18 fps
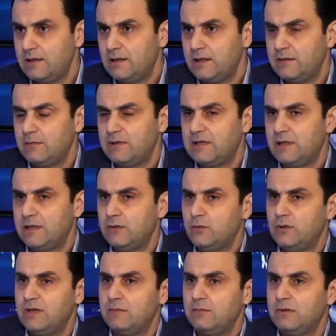يعني مثل
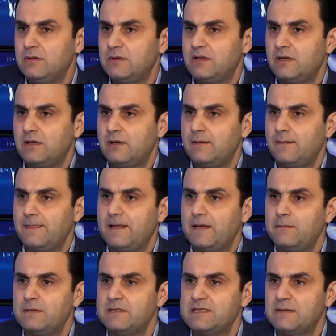ادويه
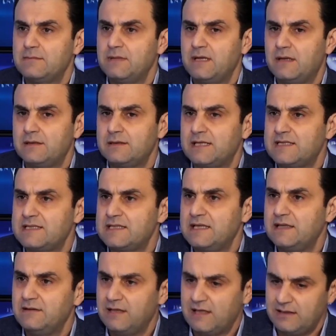بنسميها
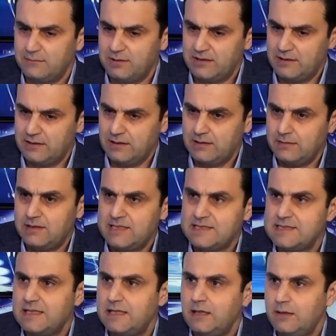انتاسيد يعني
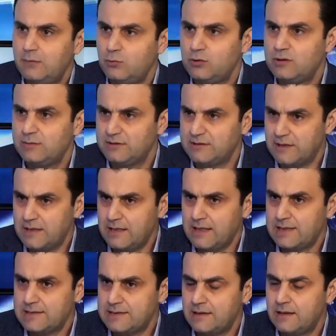بتنزل الحموضه
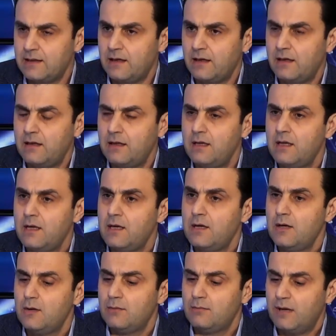بطريقه سريعه
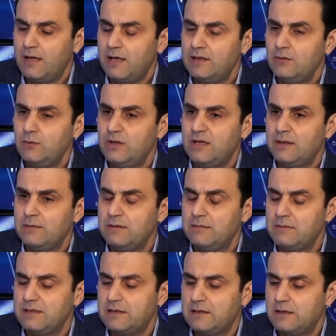مع ادويه كمان
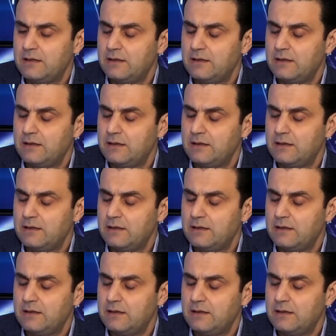بت